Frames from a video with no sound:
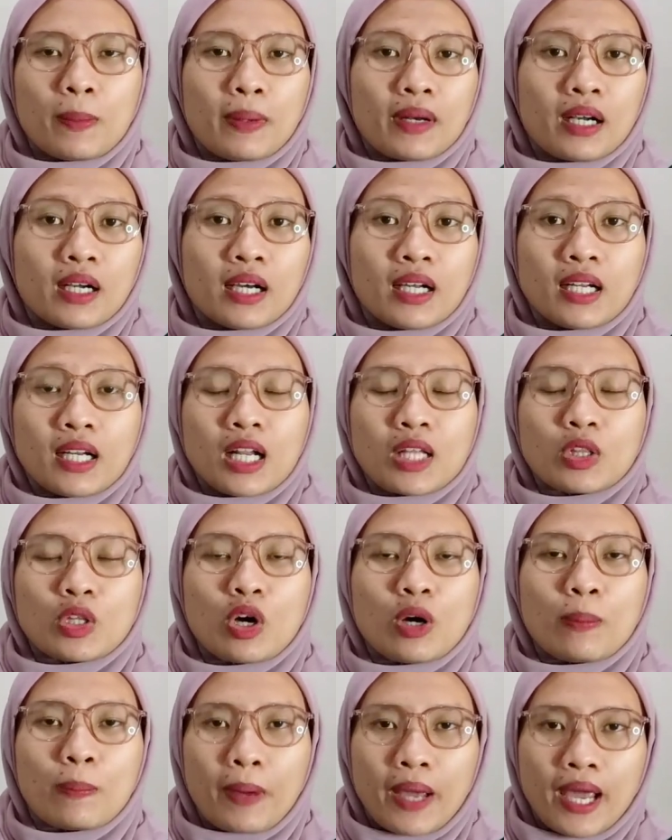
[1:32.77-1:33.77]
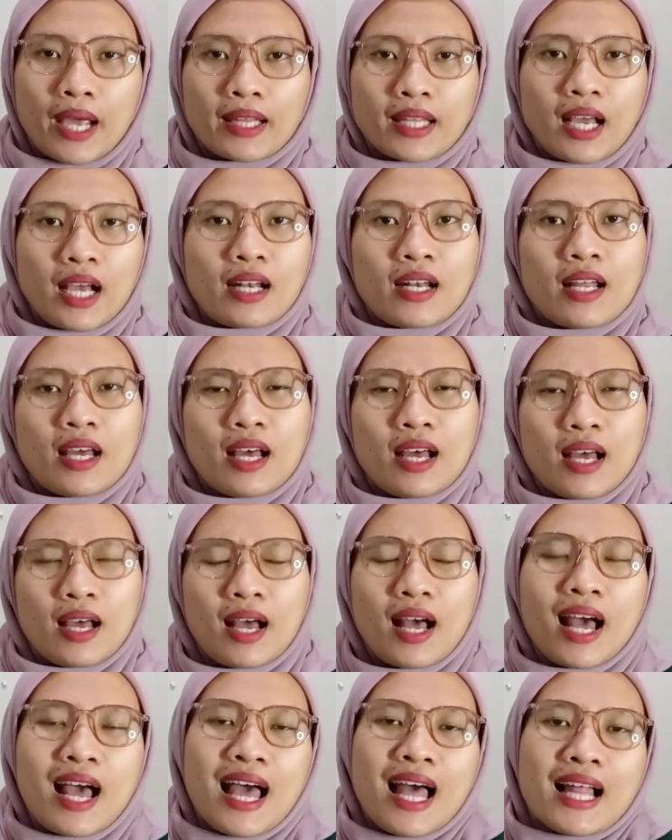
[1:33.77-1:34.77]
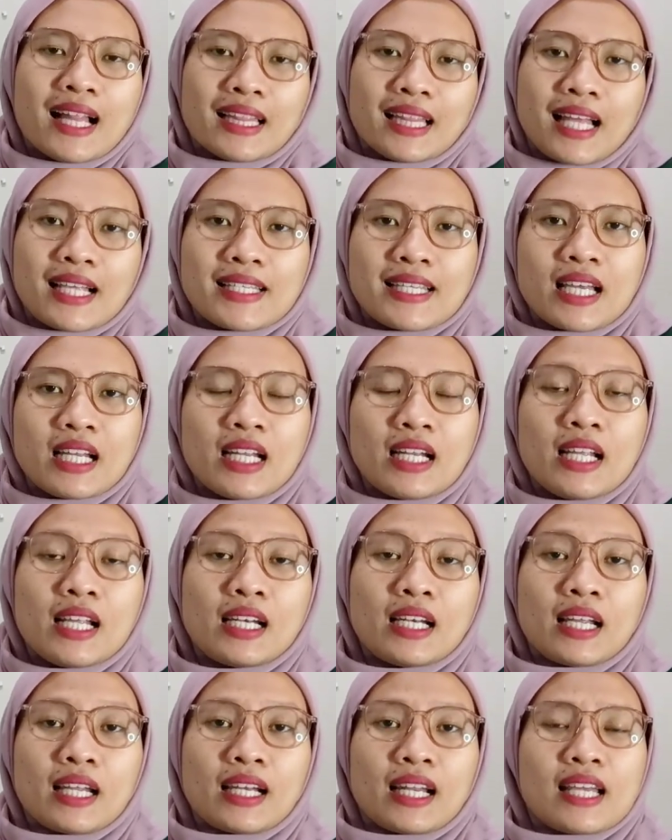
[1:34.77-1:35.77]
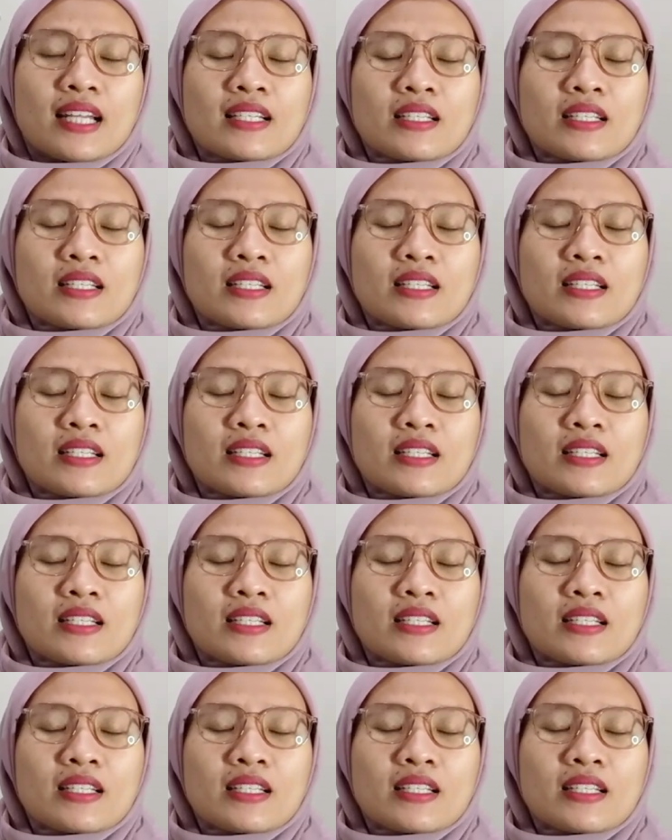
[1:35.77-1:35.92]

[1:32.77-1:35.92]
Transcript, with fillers: Padahal kan ada Tokped, ada Lazada dan lain-lain.